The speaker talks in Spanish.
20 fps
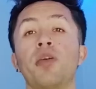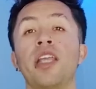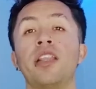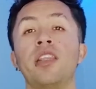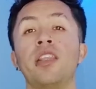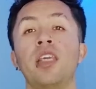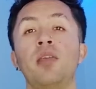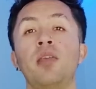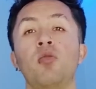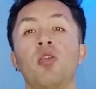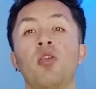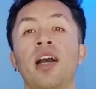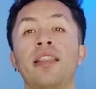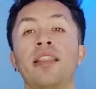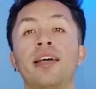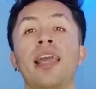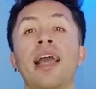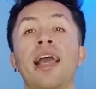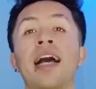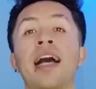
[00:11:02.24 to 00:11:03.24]
Su objetivo,
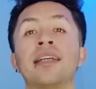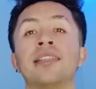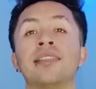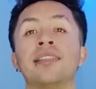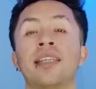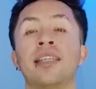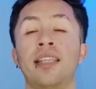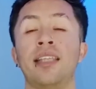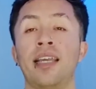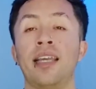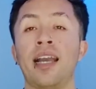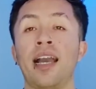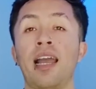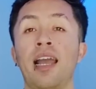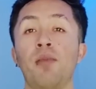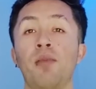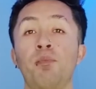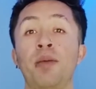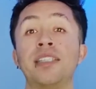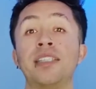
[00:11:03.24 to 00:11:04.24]
ganarle a
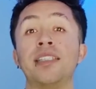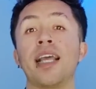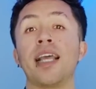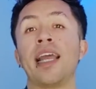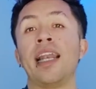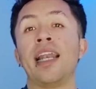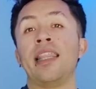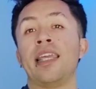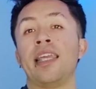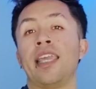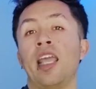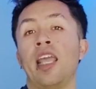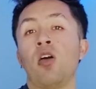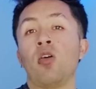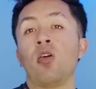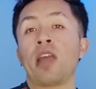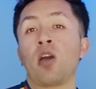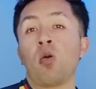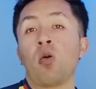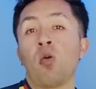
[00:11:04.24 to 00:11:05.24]
Senegal. Pese a que le
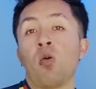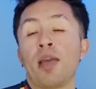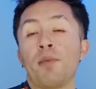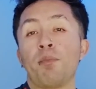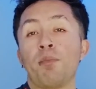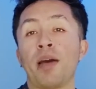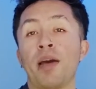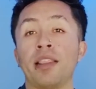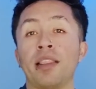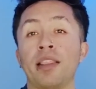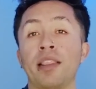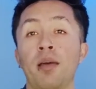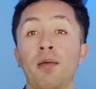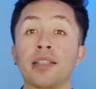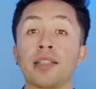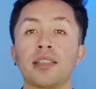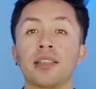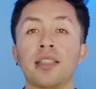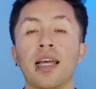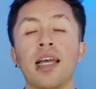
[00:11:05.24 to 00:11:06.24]
dijeron que con un empate
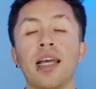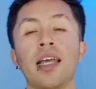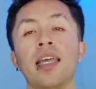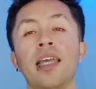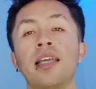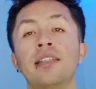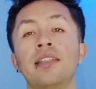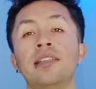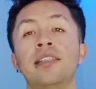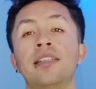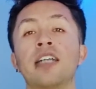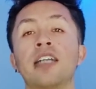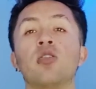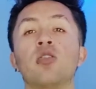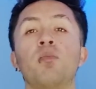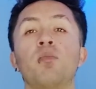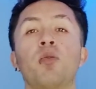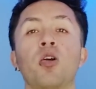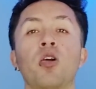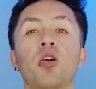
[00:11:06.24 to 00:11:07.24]
basta,
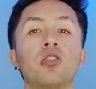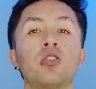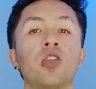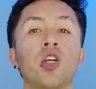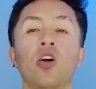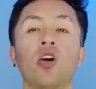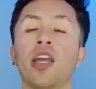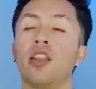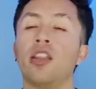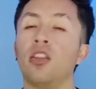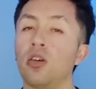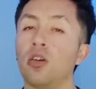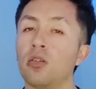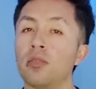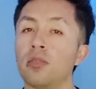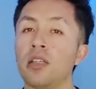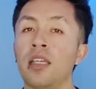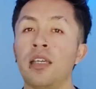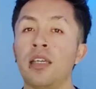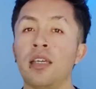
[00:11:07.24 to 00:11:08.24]
Jackson Poroso dijo que
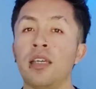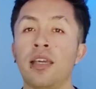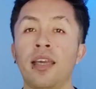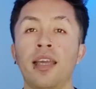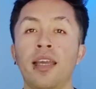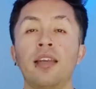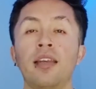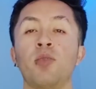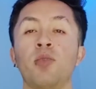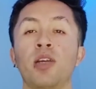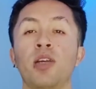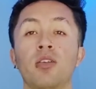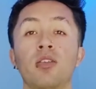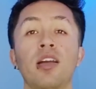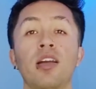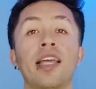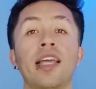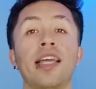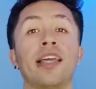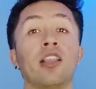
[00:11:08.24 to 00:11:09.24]
no. Y que él,
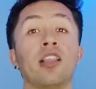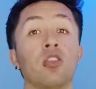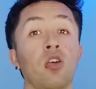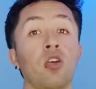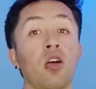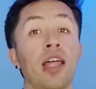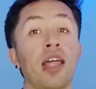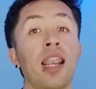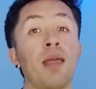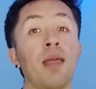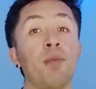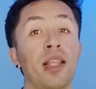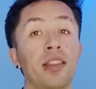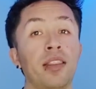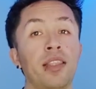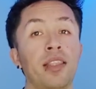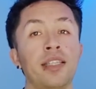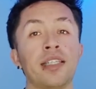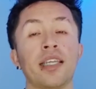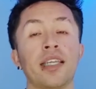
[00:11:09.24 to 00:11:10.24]
bueno, que toda la
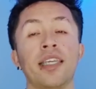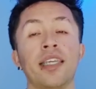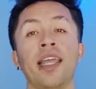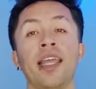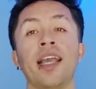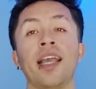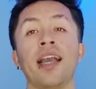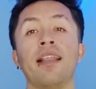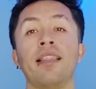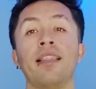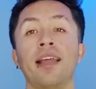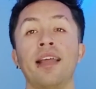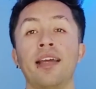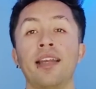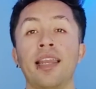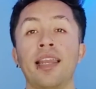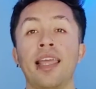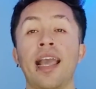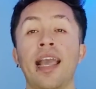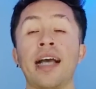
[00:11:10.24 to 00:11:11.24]
plantilla quiere
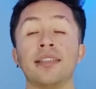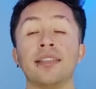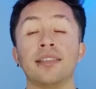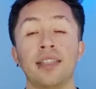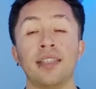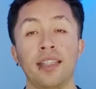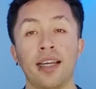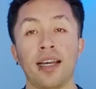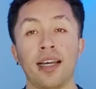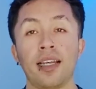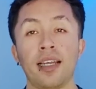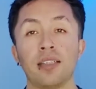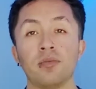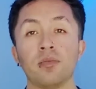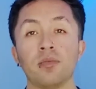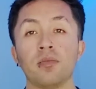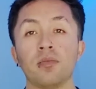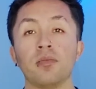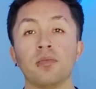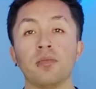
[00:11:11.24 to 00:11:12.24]
ganarle a Senegal